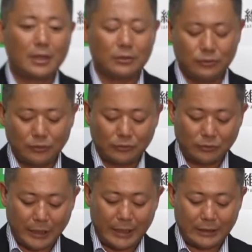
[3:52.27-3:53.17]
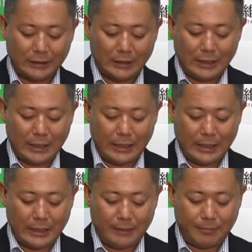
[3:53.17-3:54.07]
いうことで、
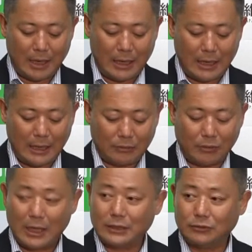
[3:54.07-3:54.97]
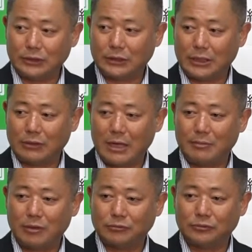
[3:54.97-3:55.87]
えーまあ、国会の日程の合
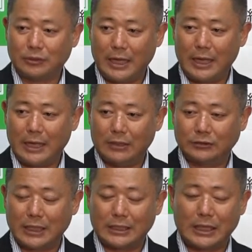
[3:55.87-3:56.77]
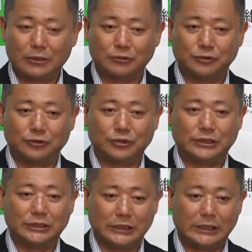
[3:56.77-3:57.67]
間を縫って、予算委員会の集中
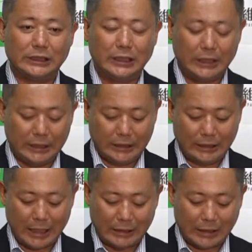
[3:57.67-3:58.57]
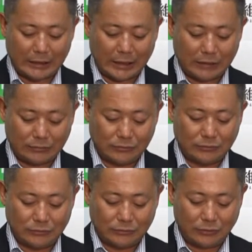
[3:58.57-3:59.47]
審議、開いていただく
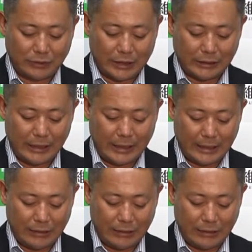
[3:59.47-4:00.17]
予定で